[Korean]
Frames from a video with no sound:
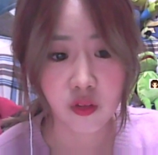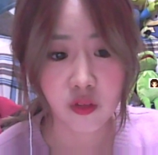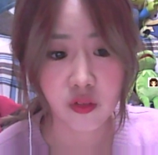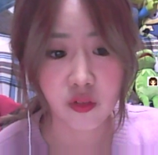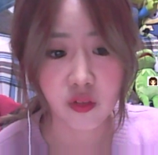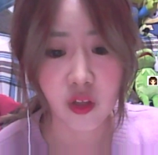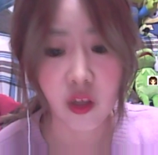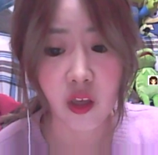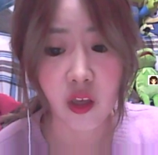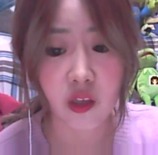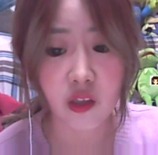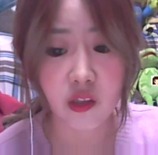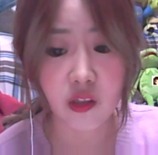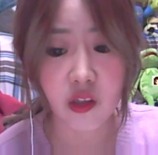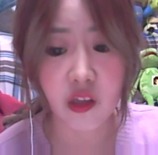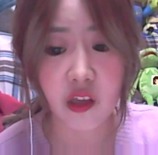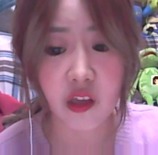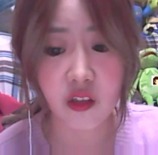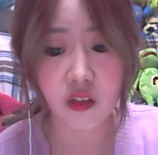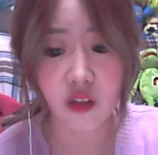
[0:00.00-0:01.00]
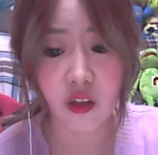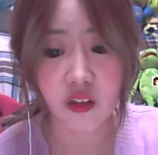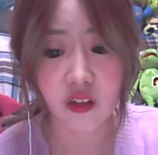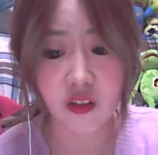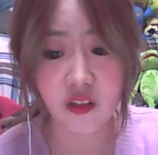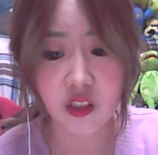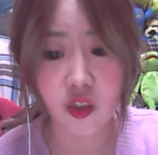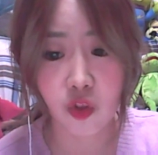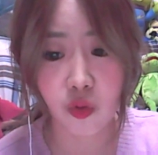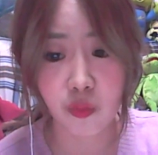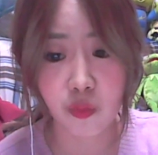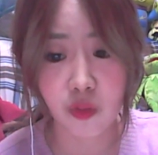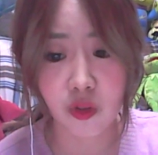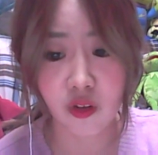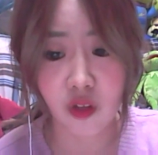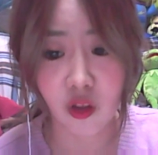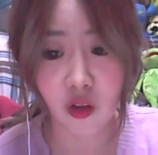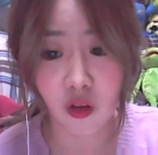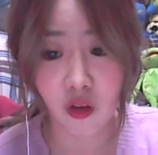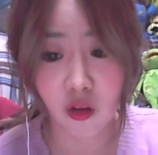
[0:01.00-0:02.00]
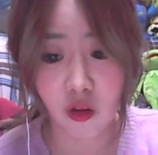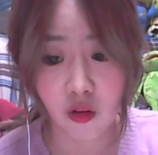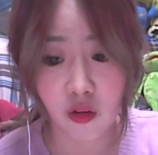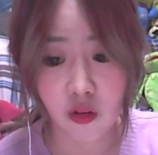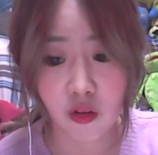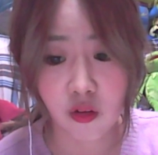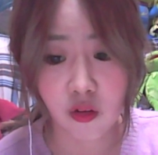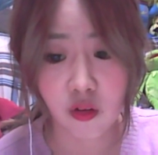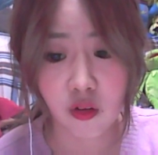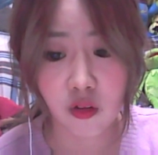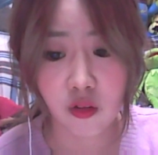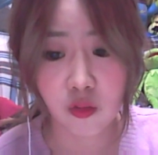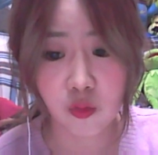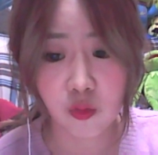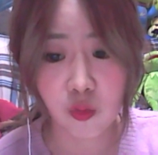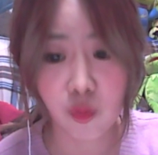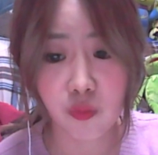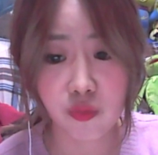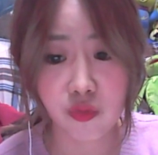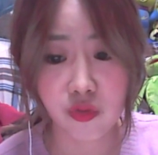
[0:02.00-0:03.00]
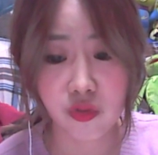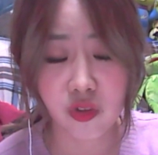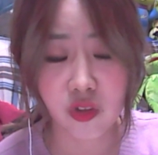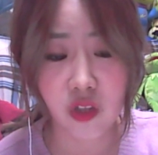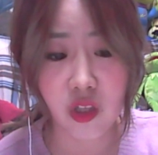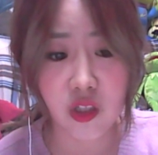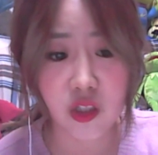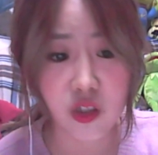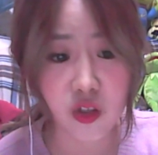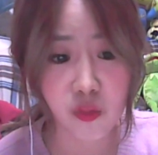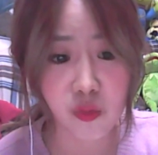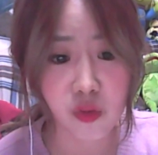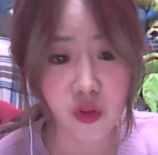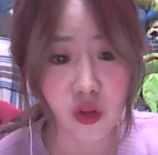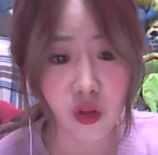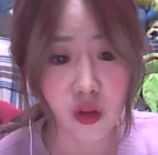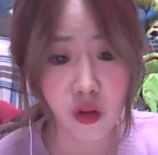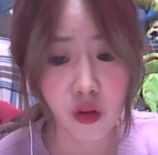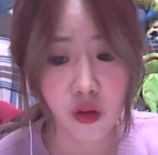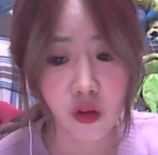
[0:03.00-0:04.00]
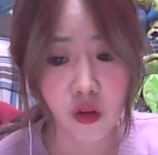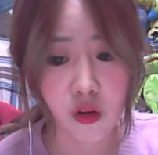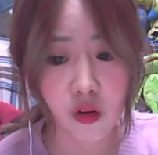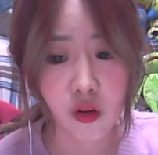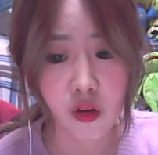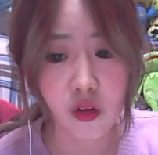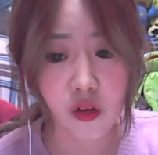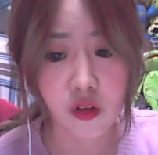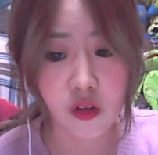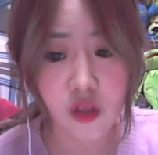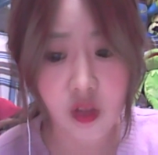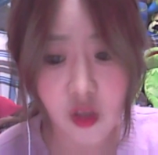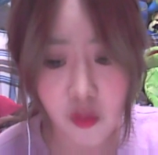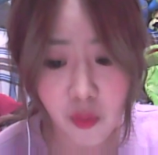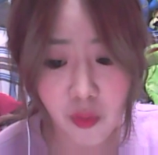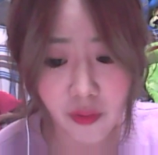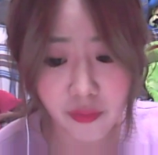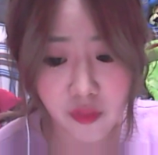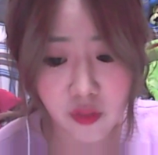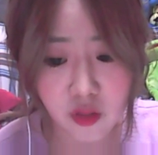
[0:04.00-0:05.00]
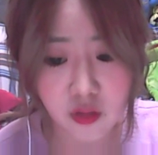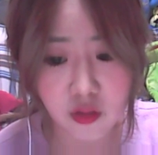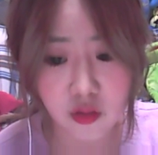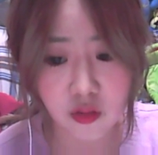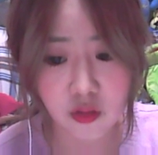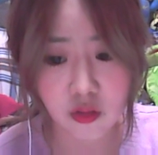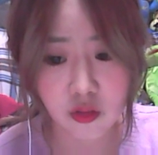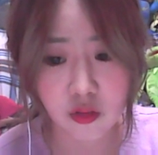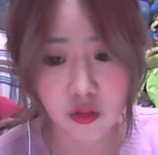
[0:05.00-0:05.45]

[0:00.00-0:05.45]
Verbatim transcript: 내, 내, 내 직업인데. 노래 부르는 게 내 직업인데. 틀리면 안 되지.